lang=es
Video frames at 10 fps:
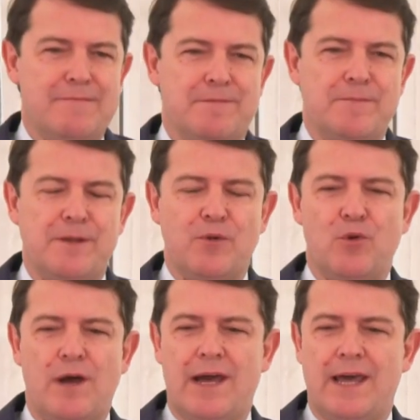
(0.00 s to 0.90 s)
En primer
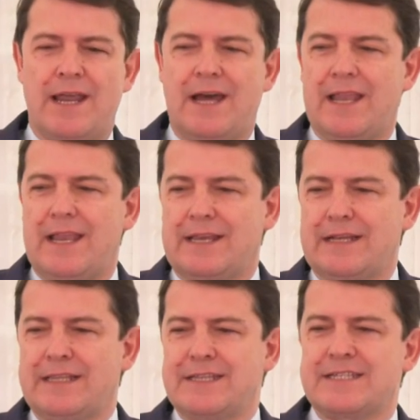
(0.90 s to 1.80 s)
lugar, a la
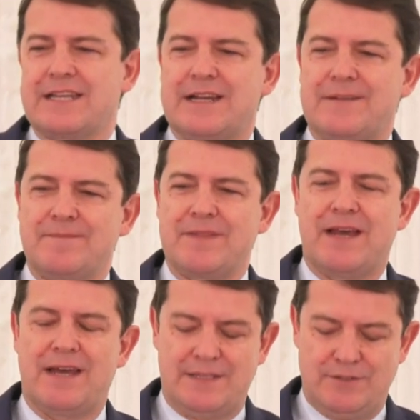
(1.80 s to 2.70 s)
alcaldesa,
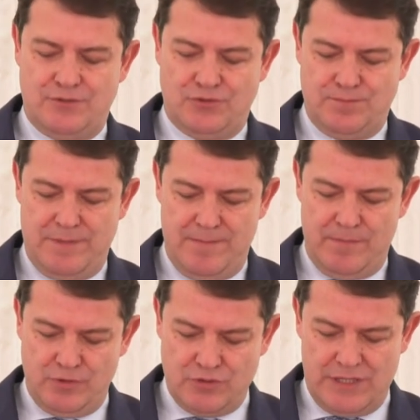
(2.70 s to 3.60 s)
a los
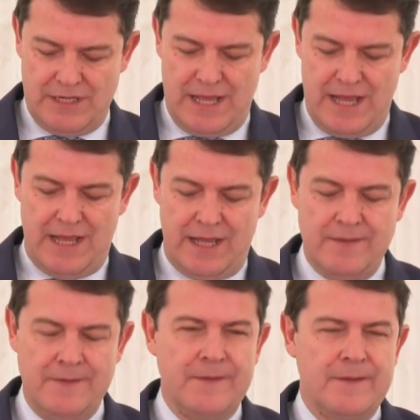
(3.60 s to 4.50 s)
miembros de la